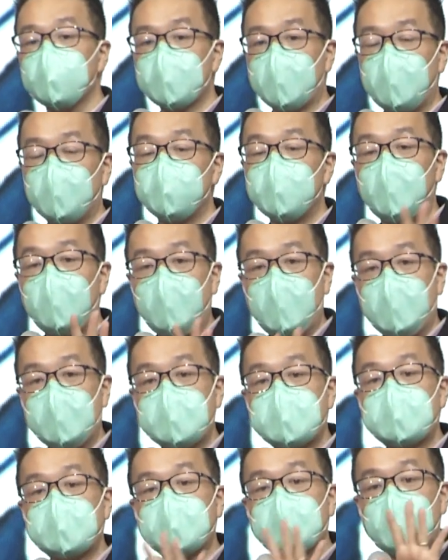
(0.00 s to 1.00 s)
他们的孩
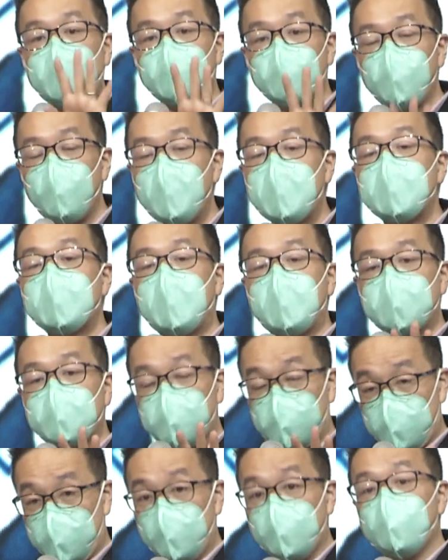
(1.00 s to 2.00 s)
子在未来的
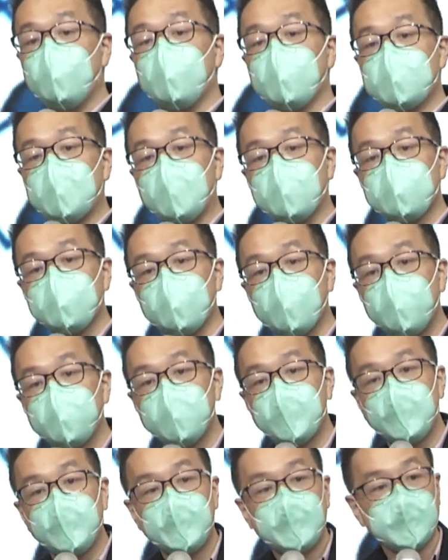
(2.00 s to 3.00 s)
生活当中，
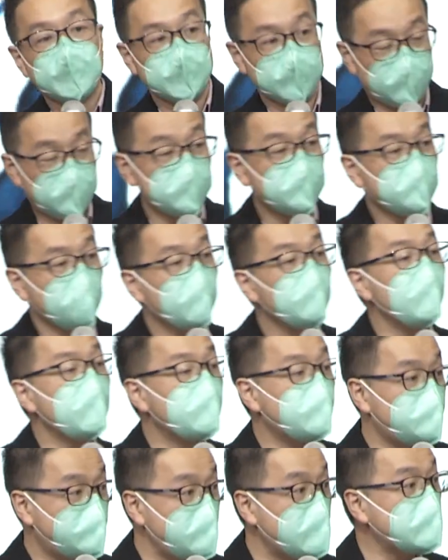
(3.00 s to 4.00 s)
是成为
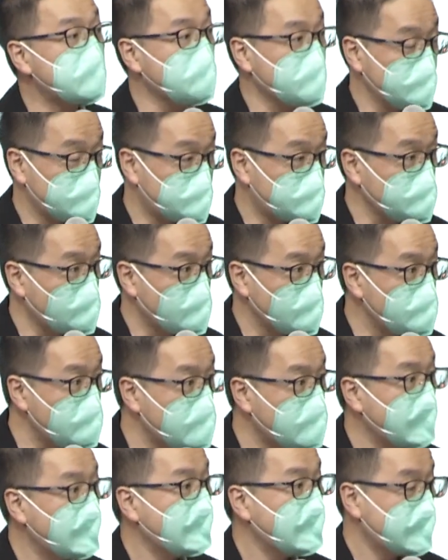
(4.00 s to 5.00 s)
非常卓越
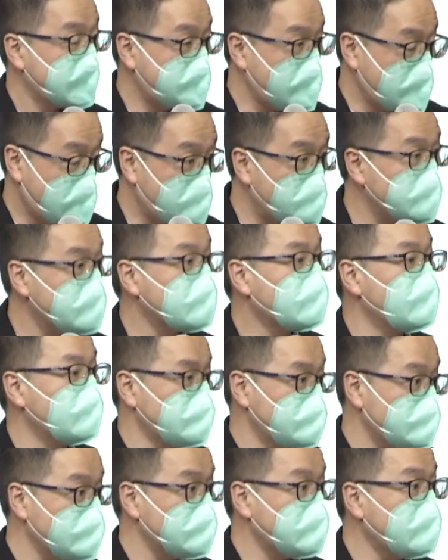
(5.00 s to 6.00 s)
在他们的工
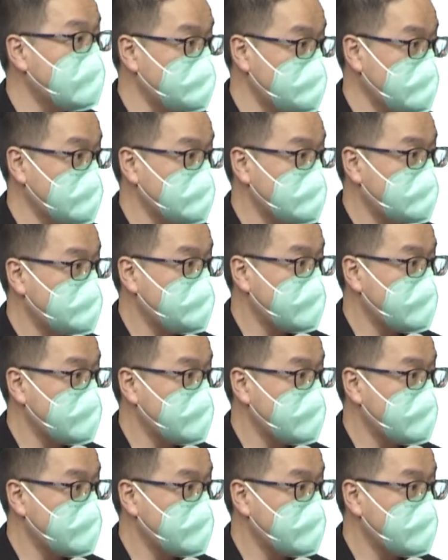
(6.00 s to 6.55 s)
作上面的。